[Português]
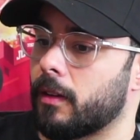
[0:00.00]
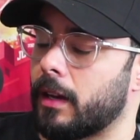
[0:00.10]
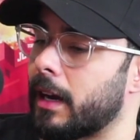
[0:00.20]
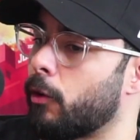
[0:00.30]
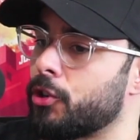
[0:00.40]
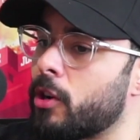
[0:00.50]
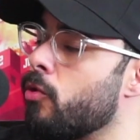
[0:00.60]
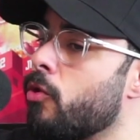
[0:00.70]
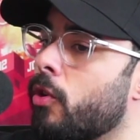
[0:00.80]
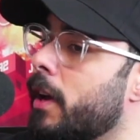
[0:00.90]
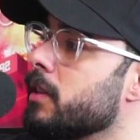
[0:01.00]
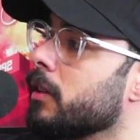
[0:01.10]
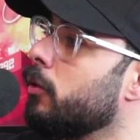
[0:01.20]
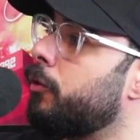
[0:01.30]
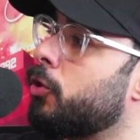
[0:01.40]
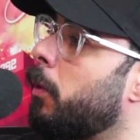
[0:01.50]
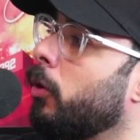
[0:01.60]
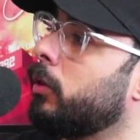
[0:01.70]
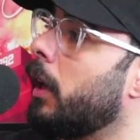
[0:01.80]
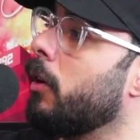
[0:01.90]
Cara, hoje a concorrência que o
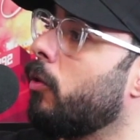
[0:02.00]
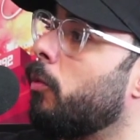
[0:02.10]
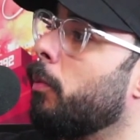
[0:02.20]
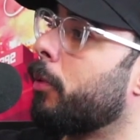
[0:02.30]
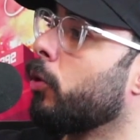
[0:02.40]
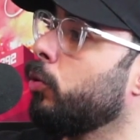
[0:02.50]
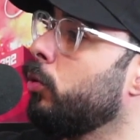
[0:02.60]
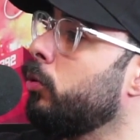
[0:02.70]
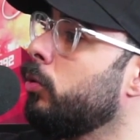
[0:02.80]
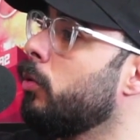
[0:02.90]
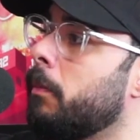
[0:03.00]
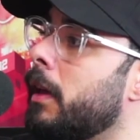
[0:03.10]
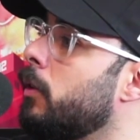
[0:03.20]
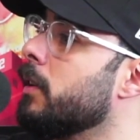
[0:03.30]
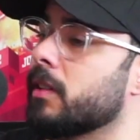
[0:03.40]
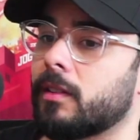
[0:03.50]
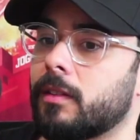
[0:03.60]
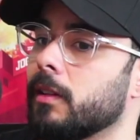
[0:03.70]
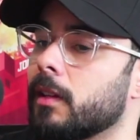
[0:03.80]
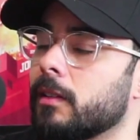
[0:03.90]
futebol tem como um produto uhum. no meio dessa
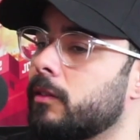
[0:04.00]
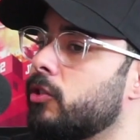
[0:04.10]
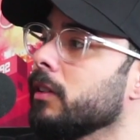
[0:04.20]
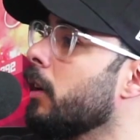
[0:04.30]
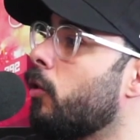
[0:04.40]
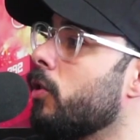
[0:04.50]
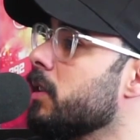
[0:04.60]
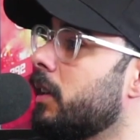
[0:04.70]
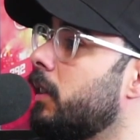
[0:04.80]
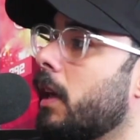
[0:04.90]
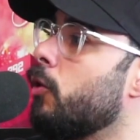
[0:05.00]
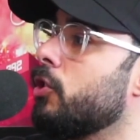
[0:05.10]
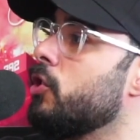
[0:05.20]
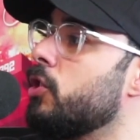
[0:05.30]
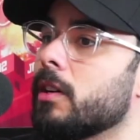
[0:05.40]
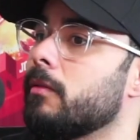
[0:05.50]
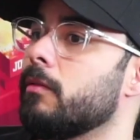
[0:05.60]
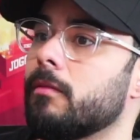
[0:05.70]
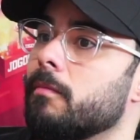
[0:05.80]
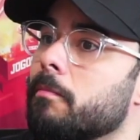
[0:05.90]
tanta, de tanta coisa que tem hoje em dia,
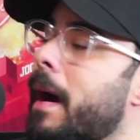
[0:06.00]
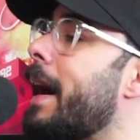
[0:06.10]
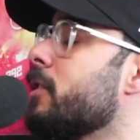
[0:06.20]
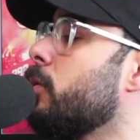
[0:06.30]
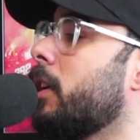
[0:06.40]
mais